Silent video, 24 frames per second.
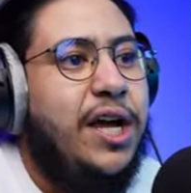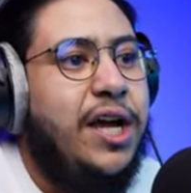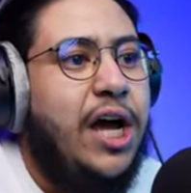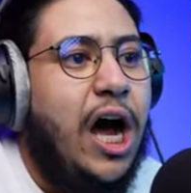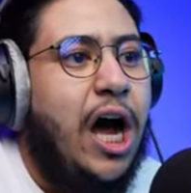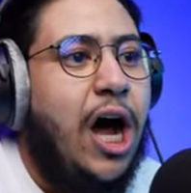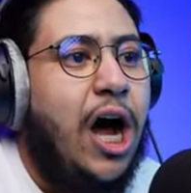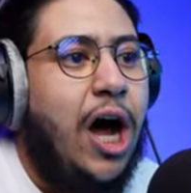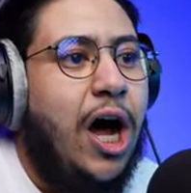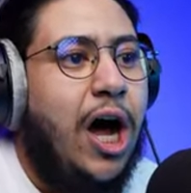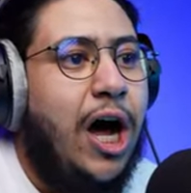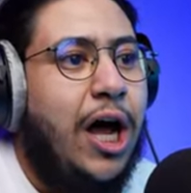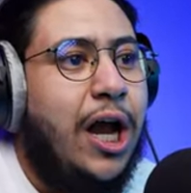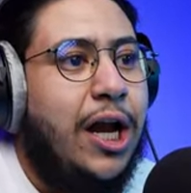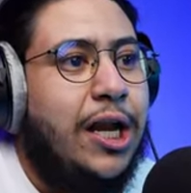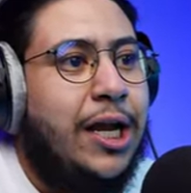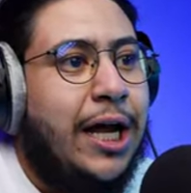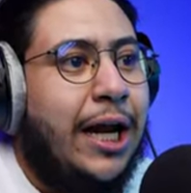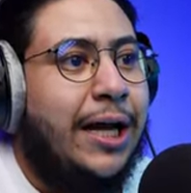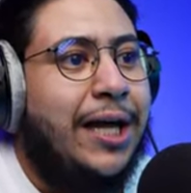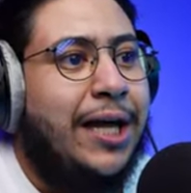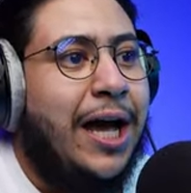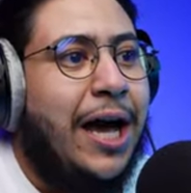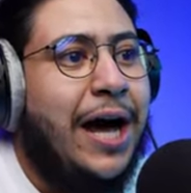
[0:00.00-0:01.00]
عيال
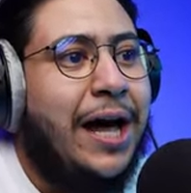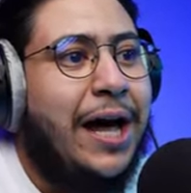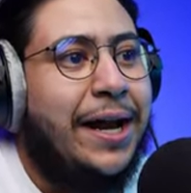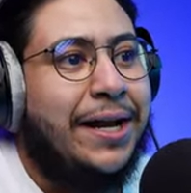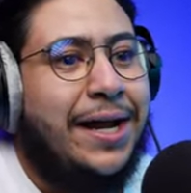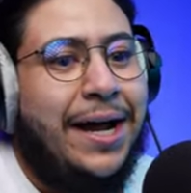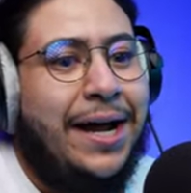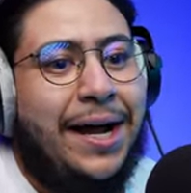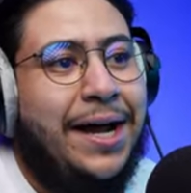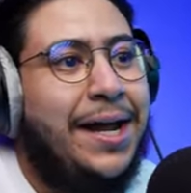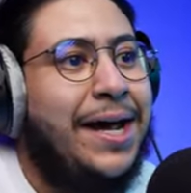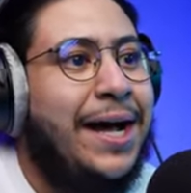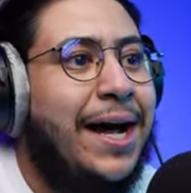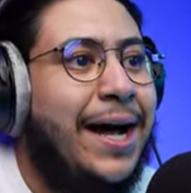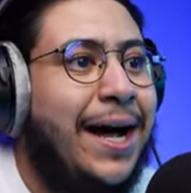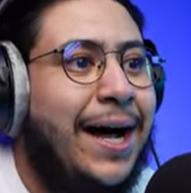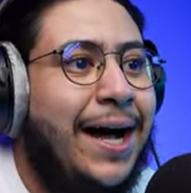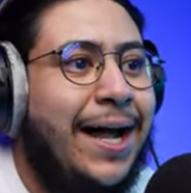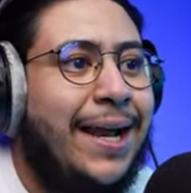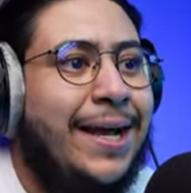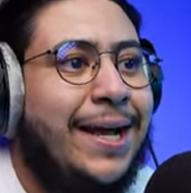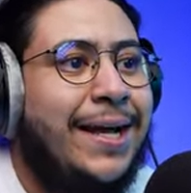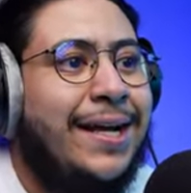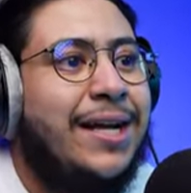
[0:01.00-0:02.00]
يا القهر يا
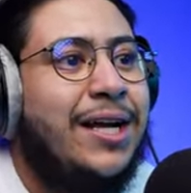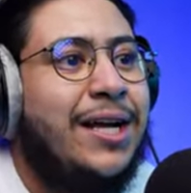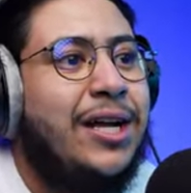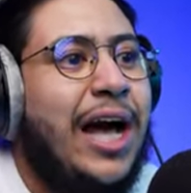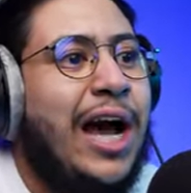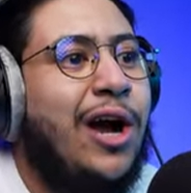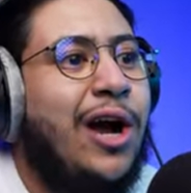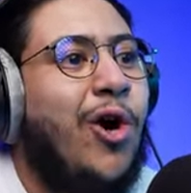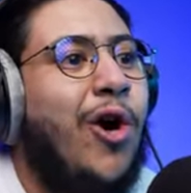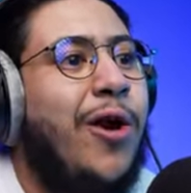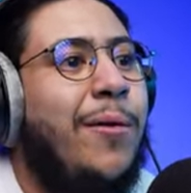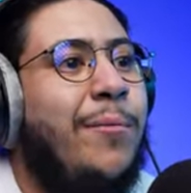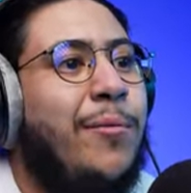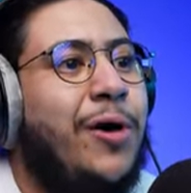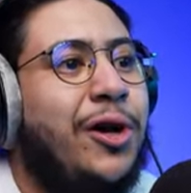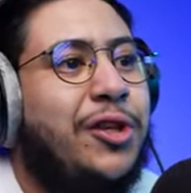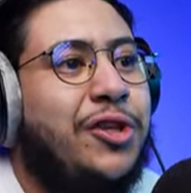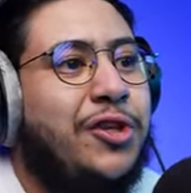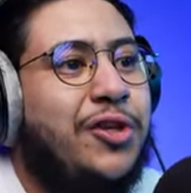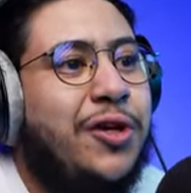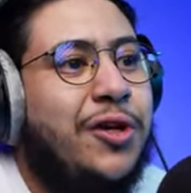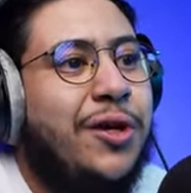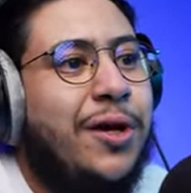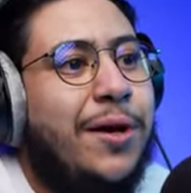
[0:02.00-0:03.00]
عيال اقول
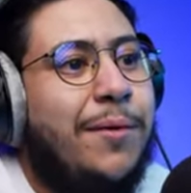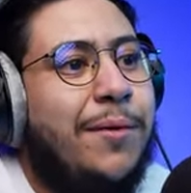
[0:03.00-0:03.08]
موت